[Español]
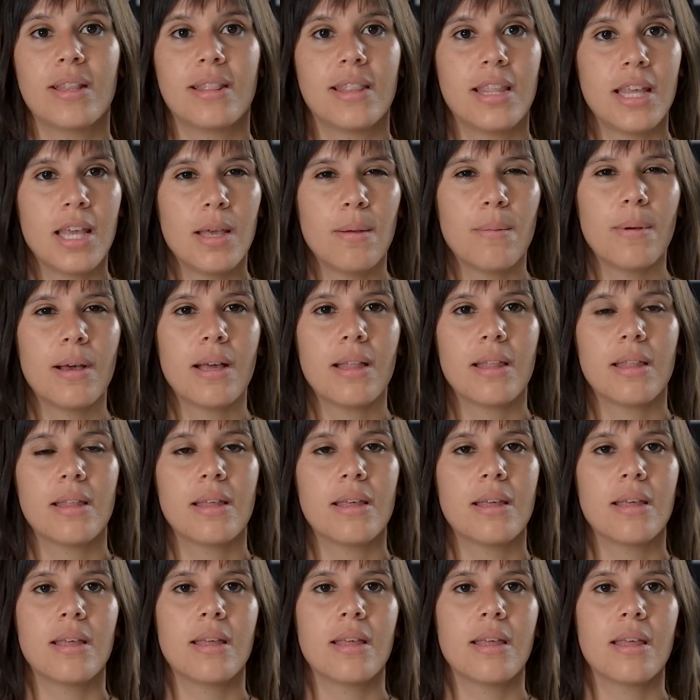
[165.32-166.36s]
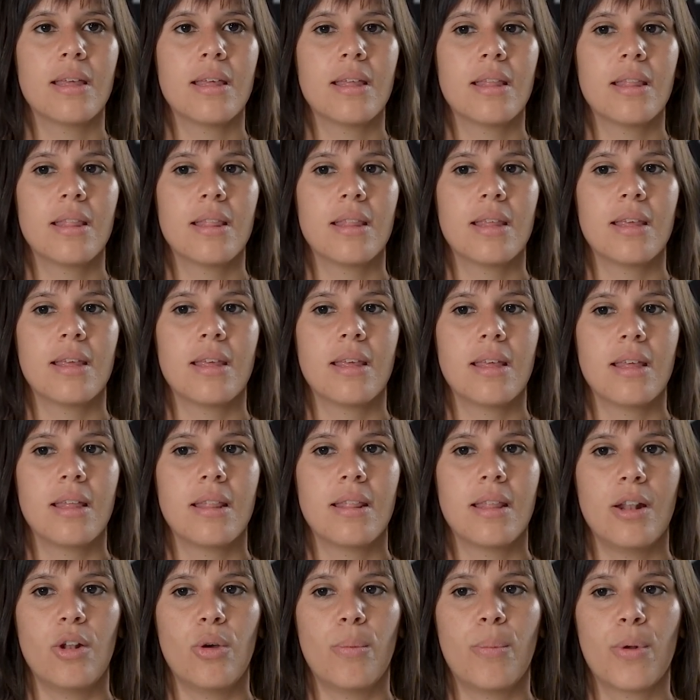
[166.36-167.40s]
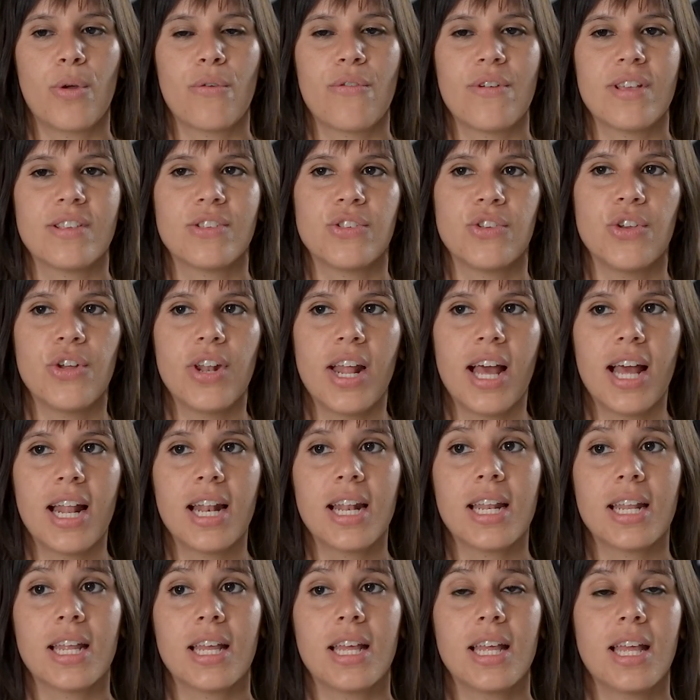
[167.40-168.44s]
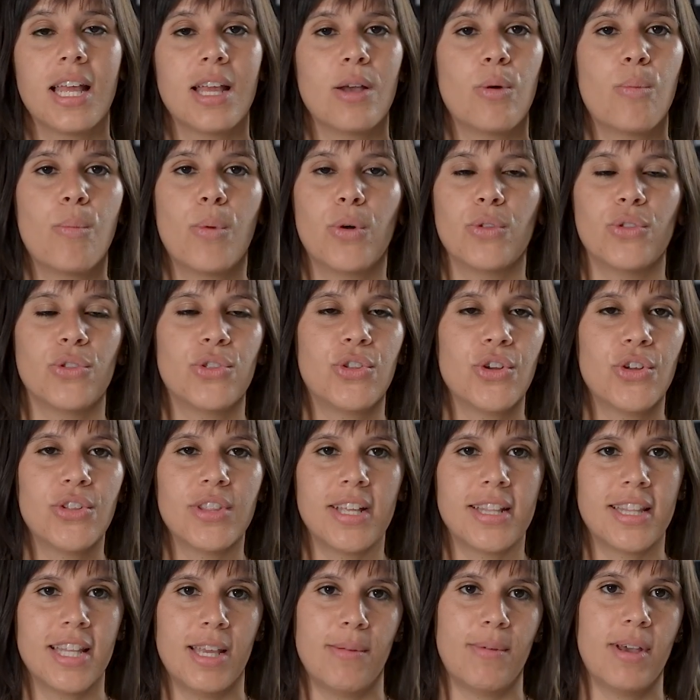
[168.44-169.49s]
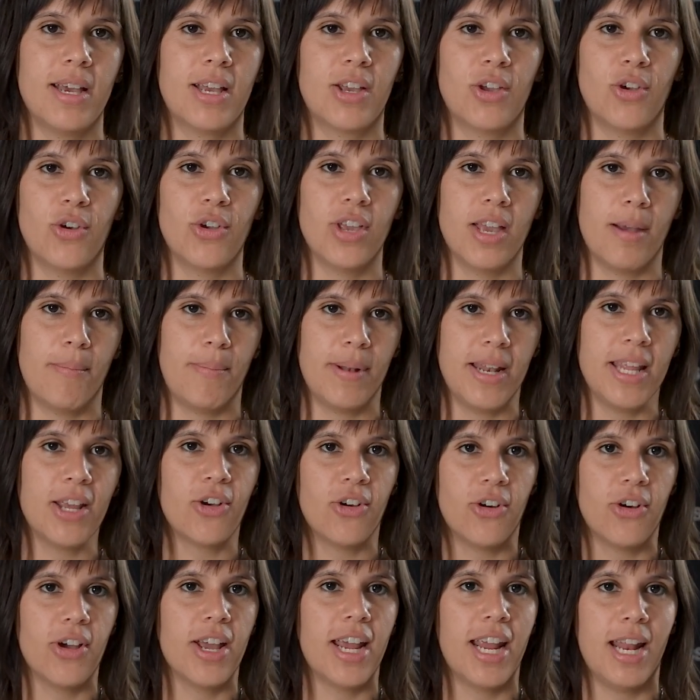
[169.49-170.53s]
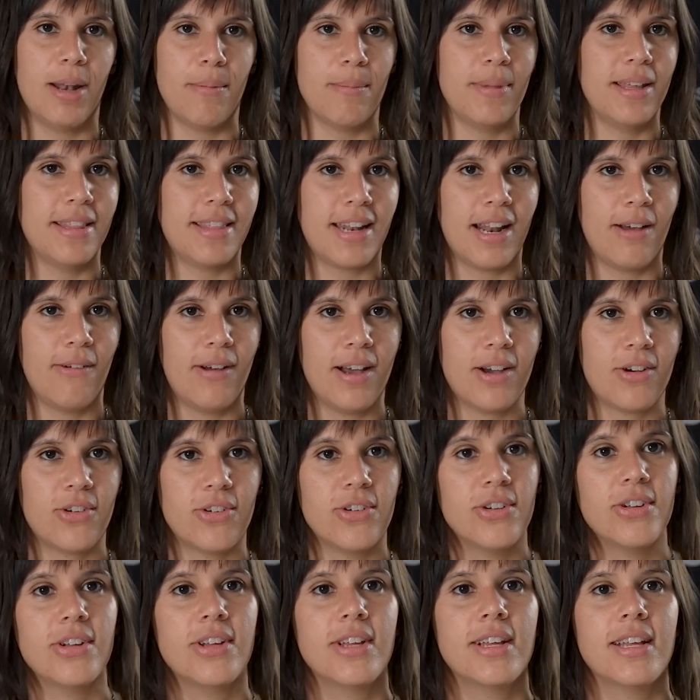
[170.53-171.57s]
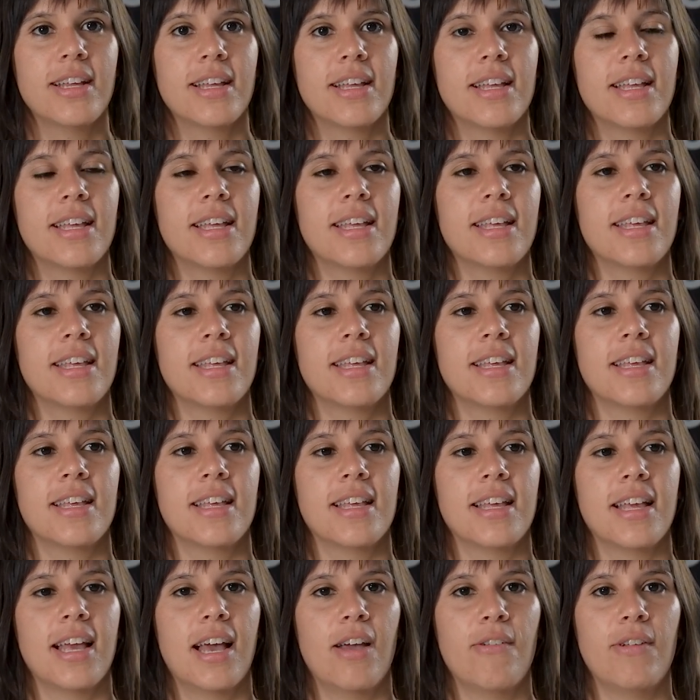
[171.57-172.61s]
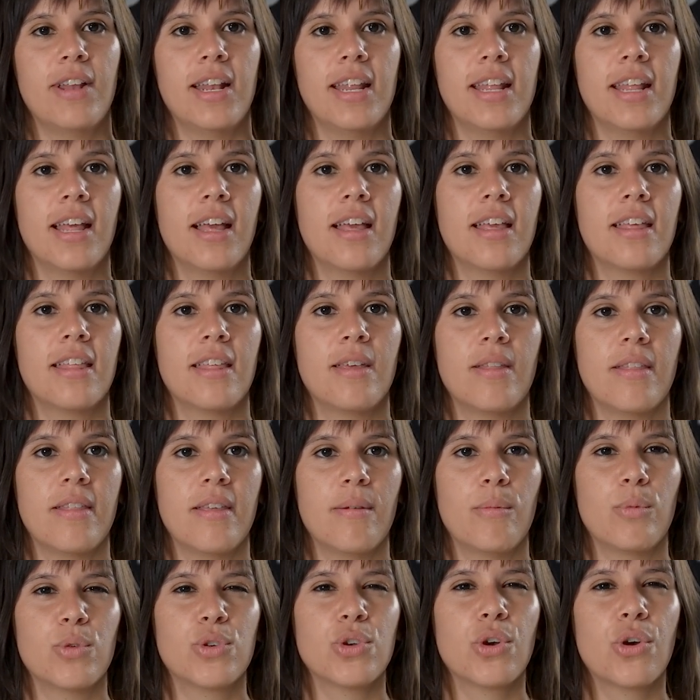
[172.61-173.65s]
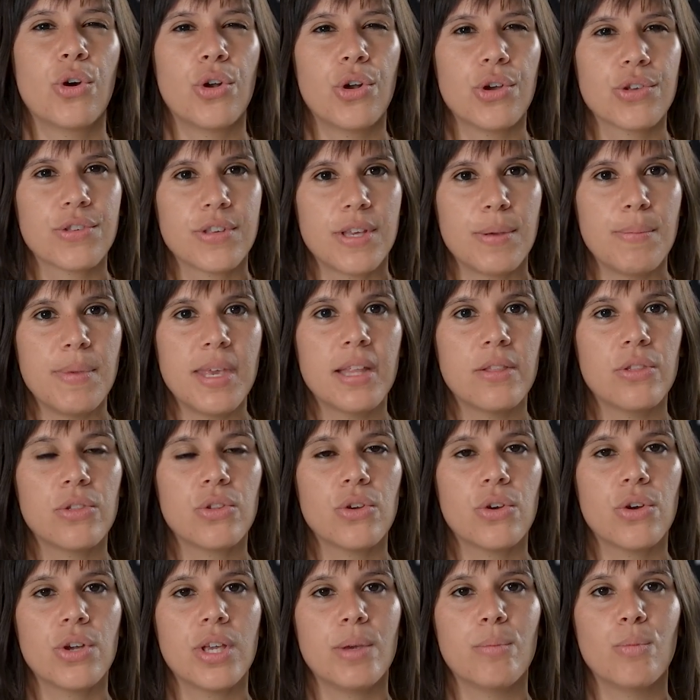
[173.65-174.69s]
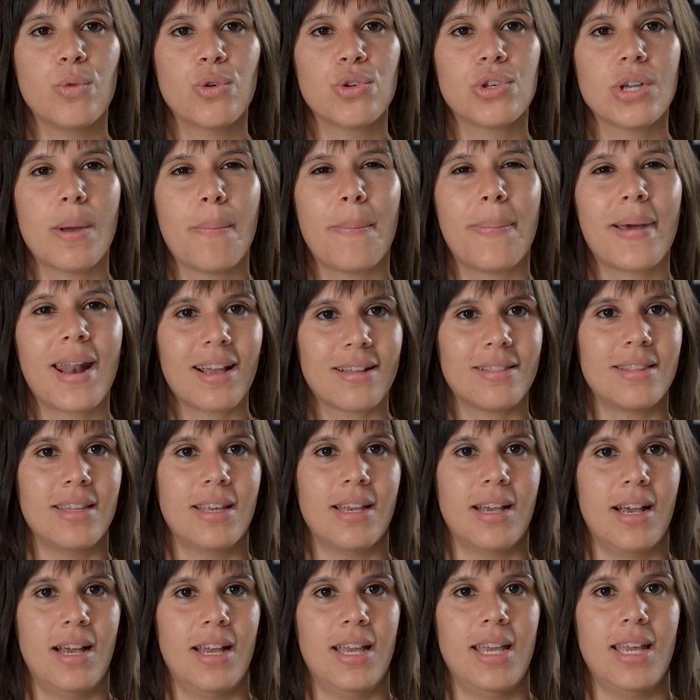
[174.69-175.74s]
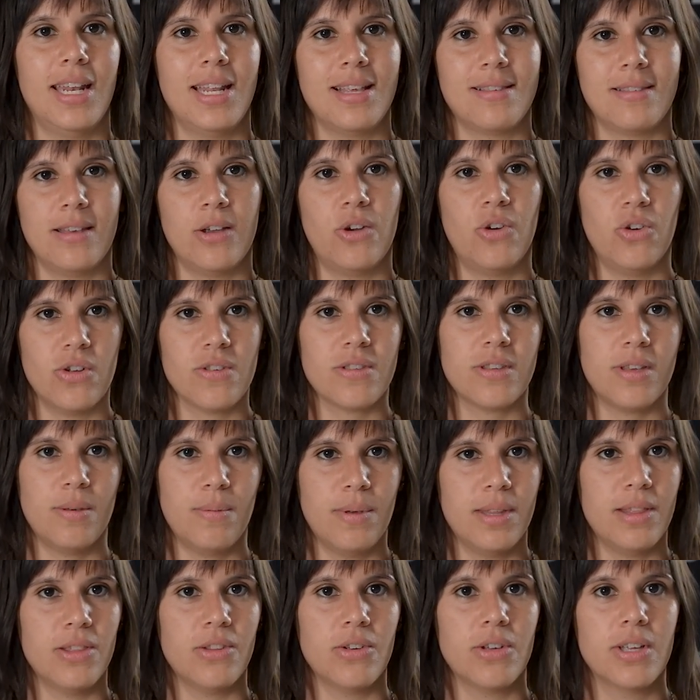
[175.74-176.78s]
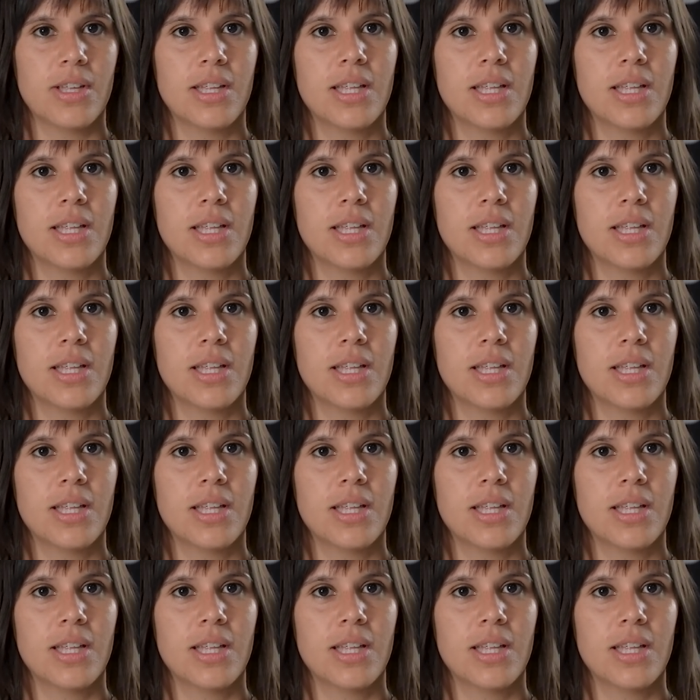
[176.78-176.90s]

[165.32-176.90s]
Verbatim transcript: temas, de, lo profesional, un montón de temas que hoy aplico en mi trabajo, eh, habilidades de mucho conocimiento y mucha práctica en ese conocimiento.